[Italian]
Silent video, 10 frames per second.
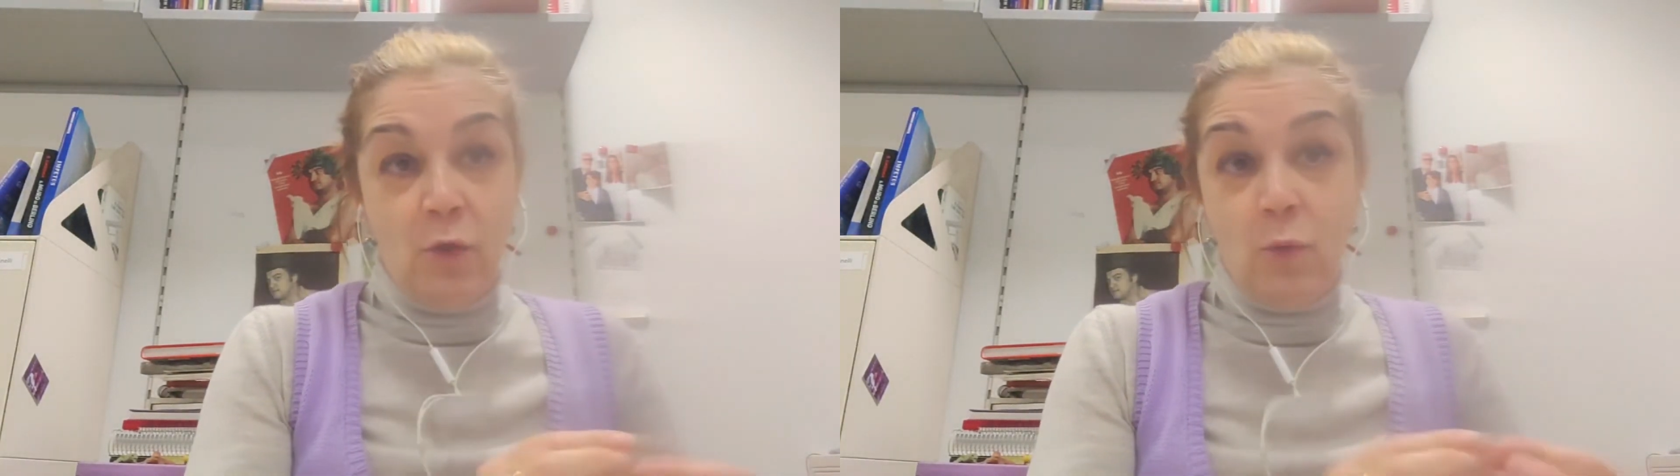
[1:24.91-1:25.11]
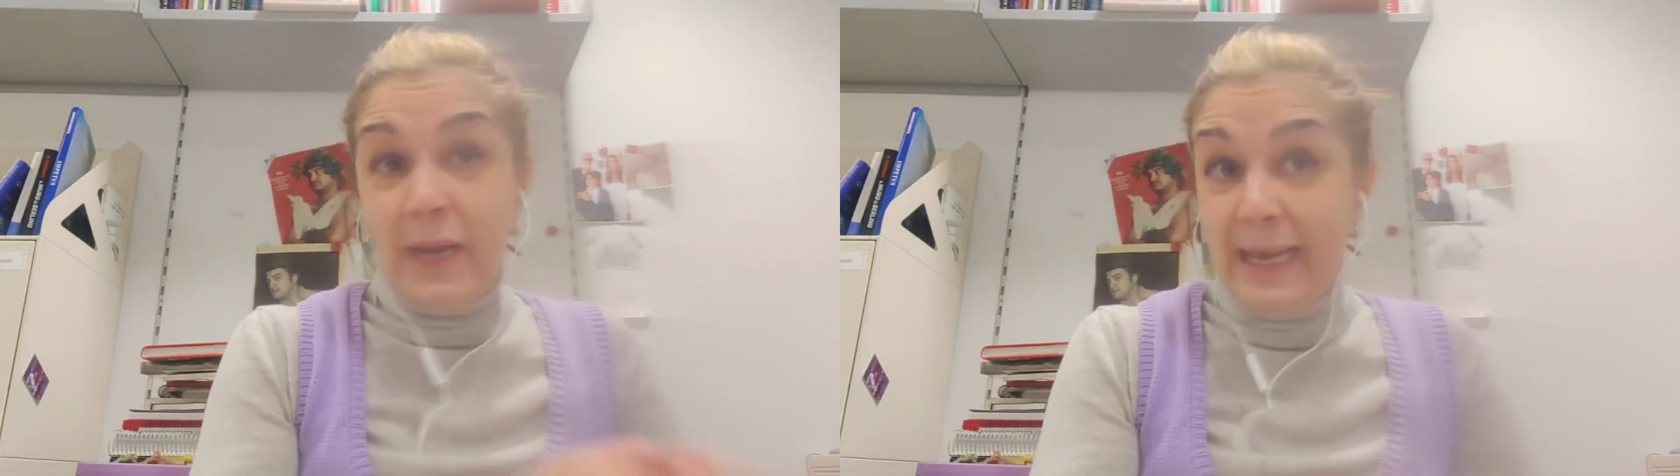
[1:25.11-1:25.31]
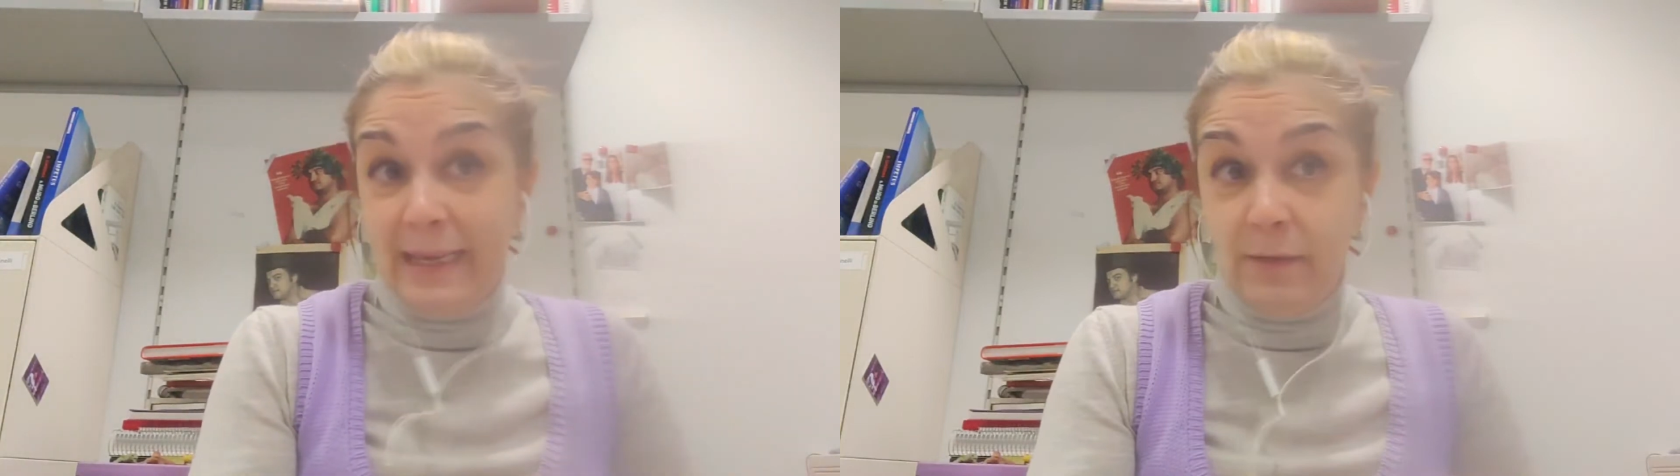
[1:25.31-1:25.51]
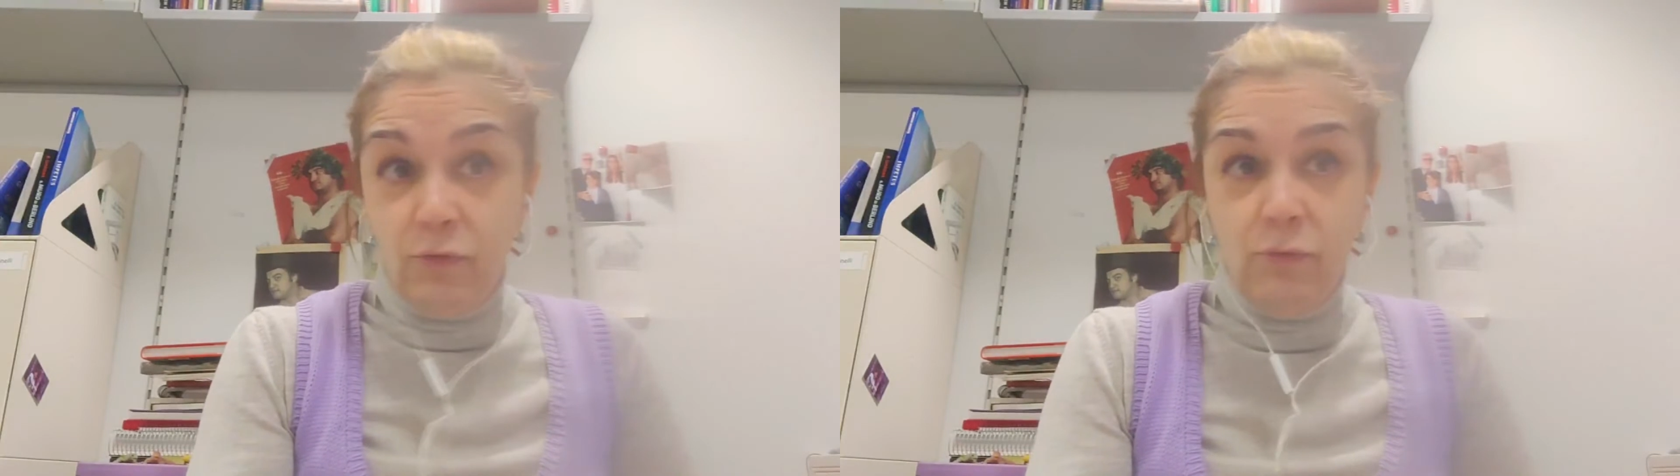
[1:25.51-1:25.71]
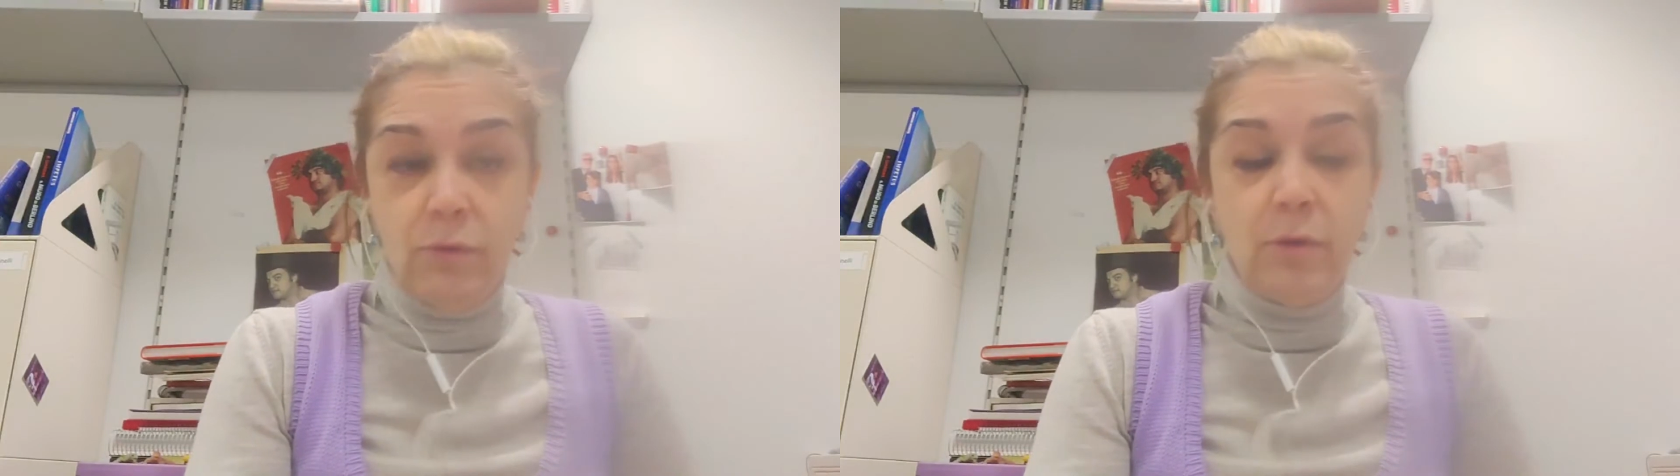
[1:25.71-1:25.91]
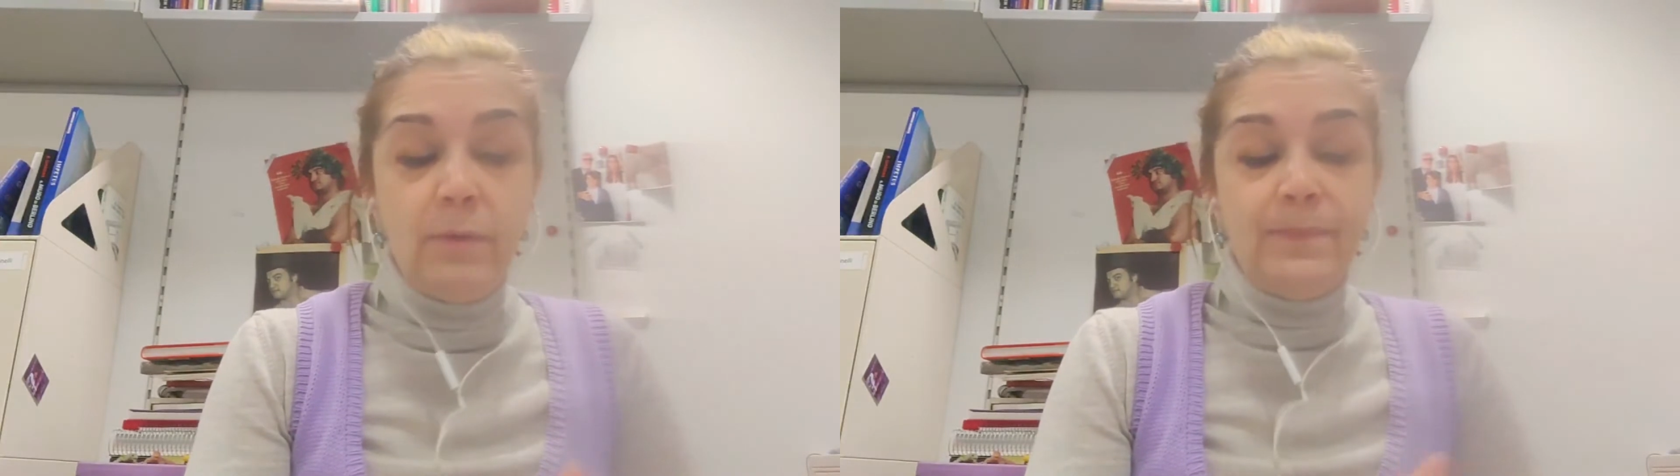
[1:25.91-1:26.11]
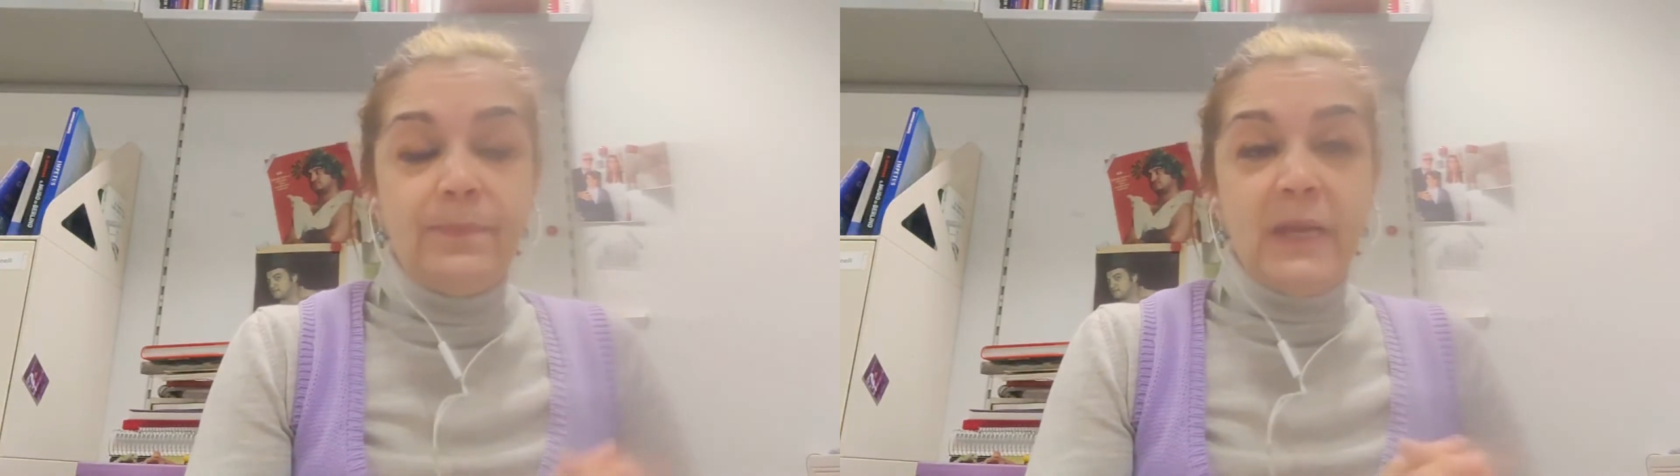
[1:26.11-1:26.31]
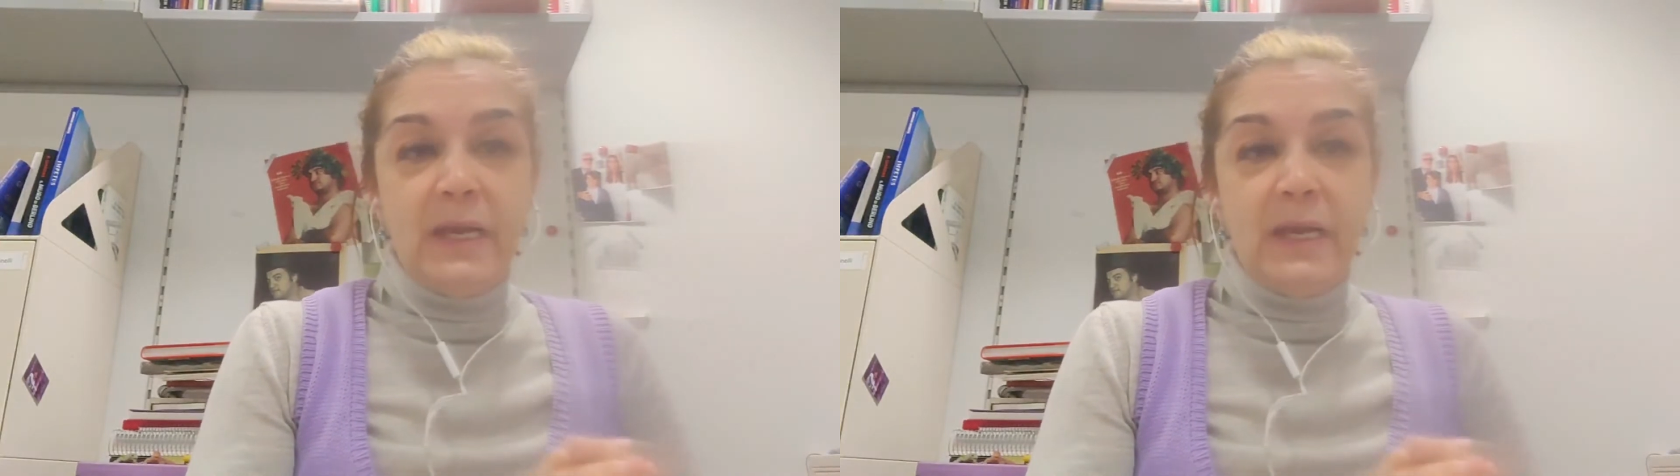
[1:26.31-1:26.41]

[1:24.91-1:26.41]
Qual è il succo?